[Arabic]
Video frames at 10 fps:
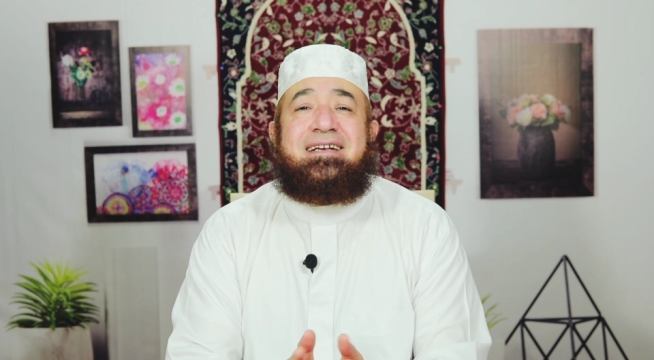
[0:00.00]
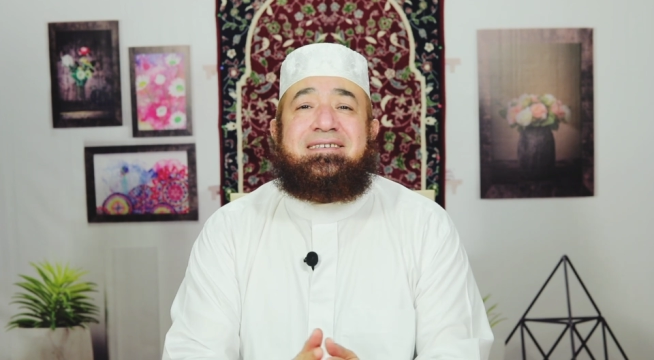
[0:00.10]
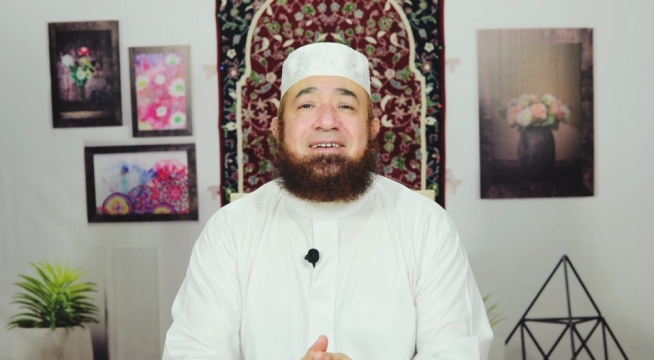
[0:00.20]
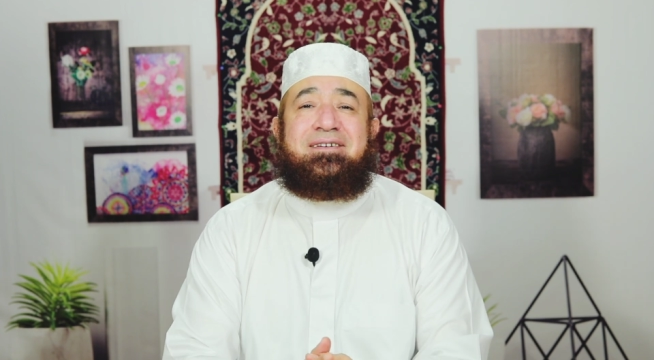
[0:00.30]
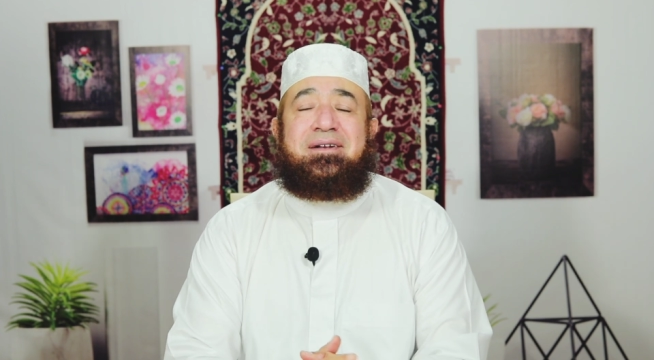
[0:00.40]

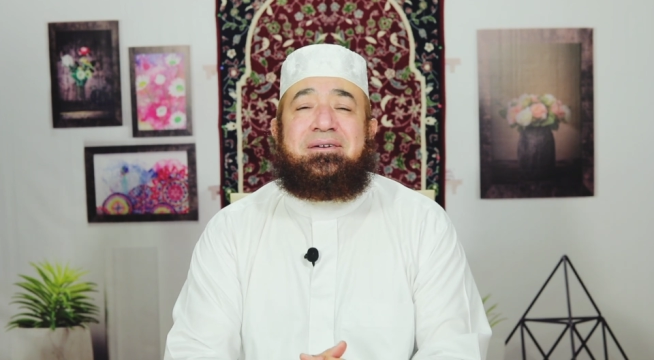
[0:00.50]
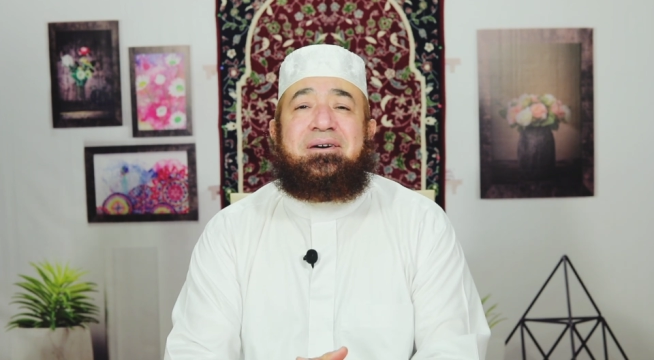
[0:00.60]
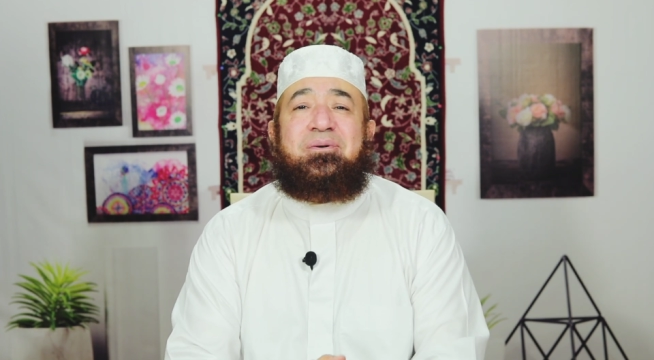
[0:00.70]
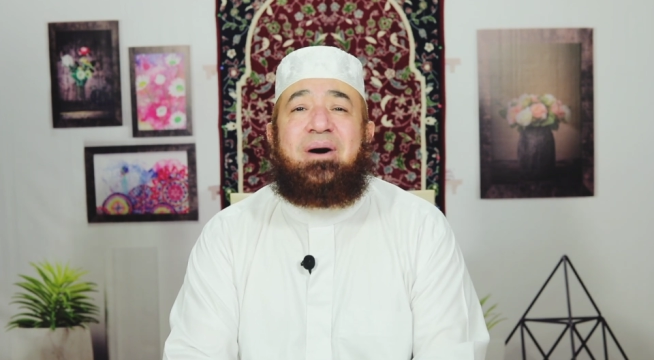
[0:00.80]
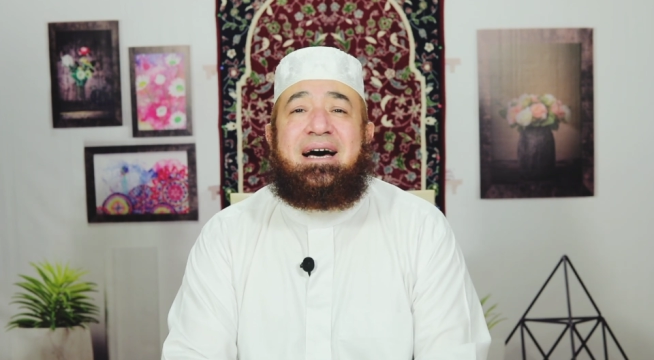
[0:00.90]
صلى
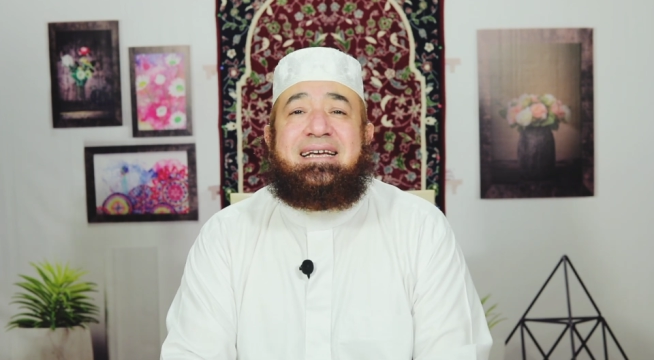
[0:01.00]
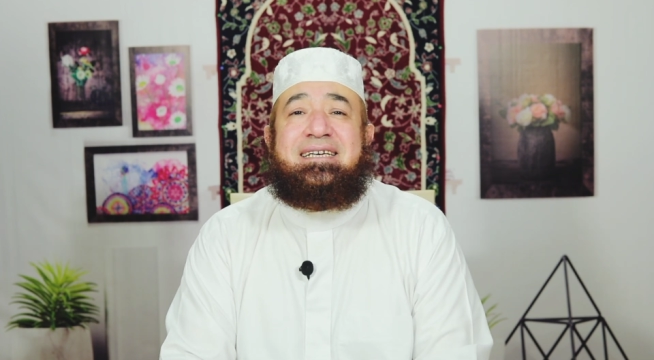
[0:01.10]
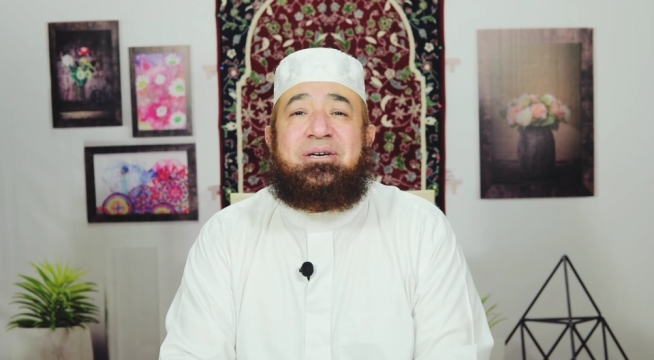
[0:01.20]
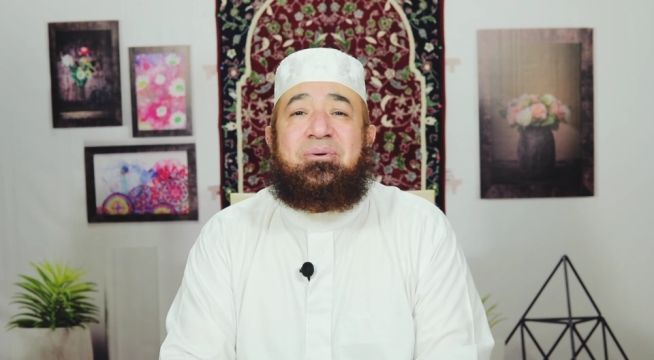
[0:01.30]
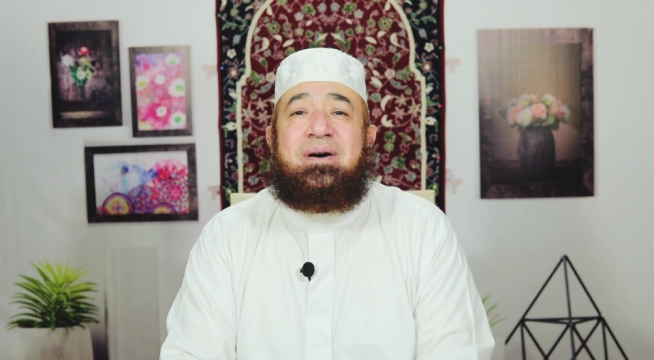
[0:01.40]
الله
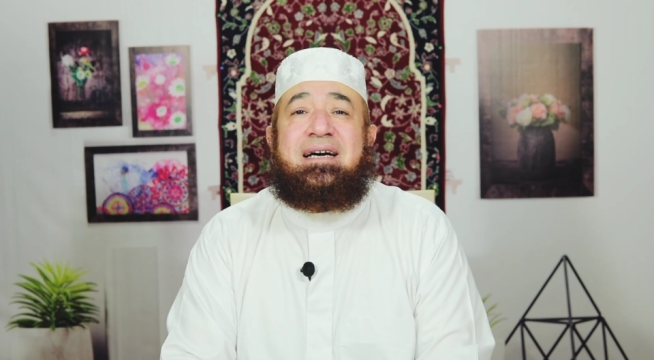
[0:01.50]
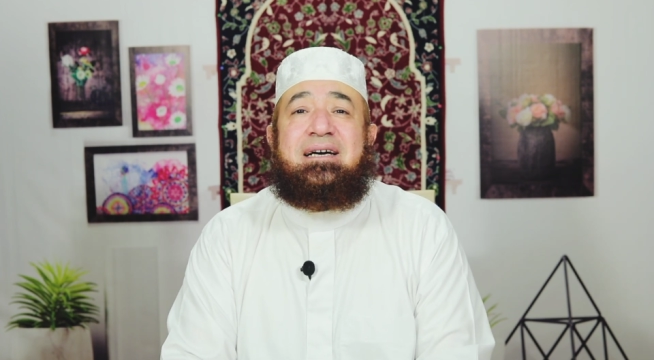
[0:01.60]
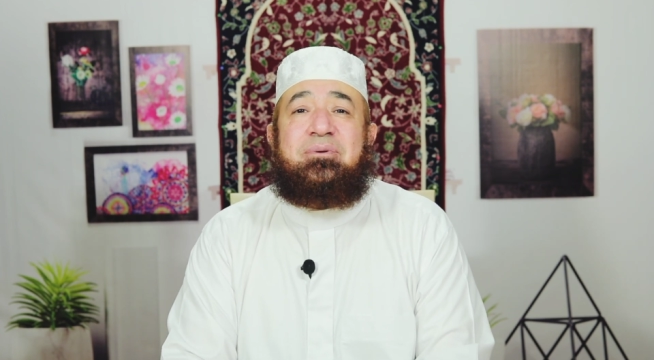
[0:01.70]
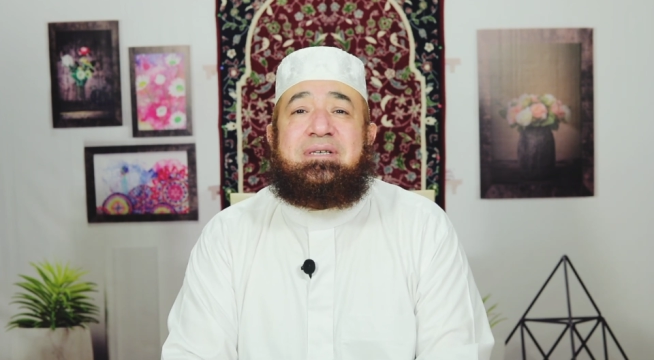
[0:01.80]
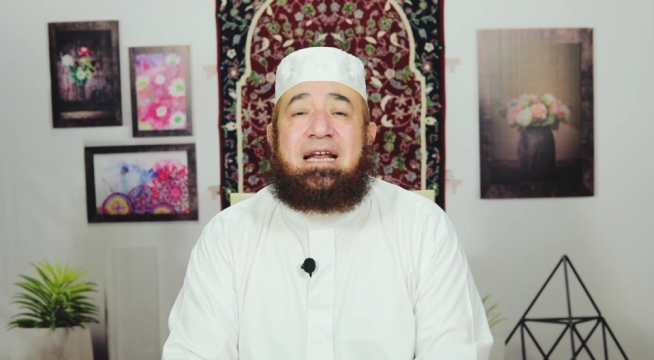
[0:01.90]
عليه
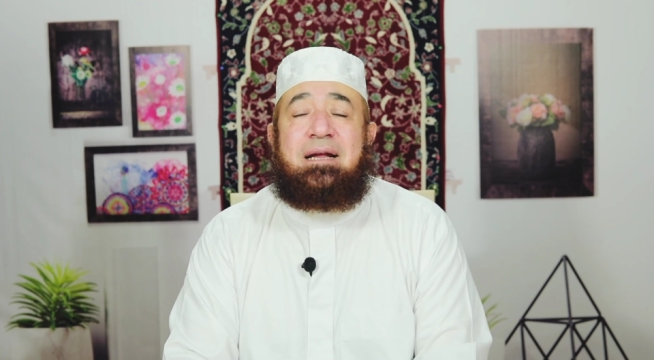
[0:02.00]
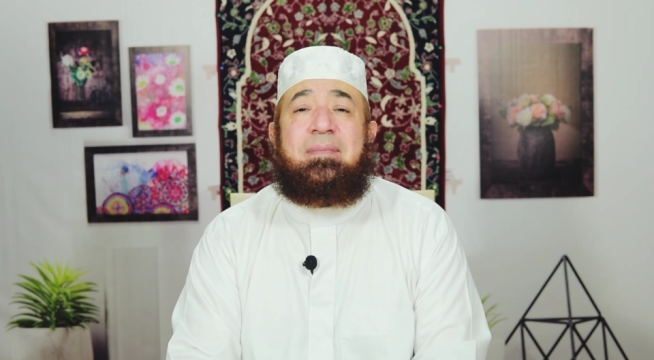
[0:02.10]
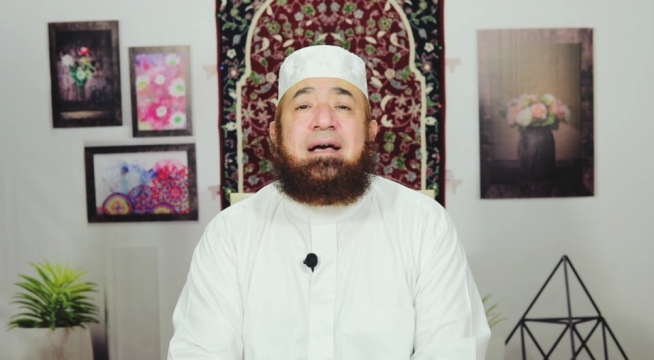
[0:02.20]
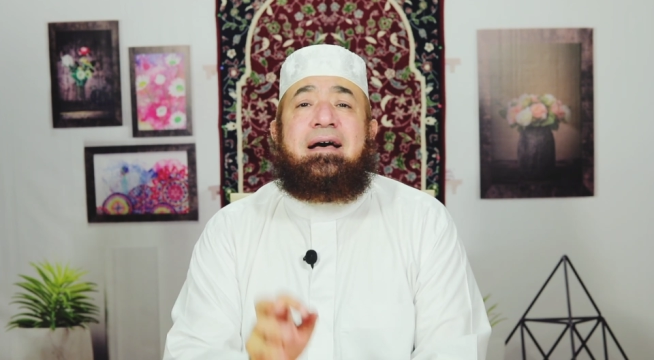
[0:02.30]
وآله وسلم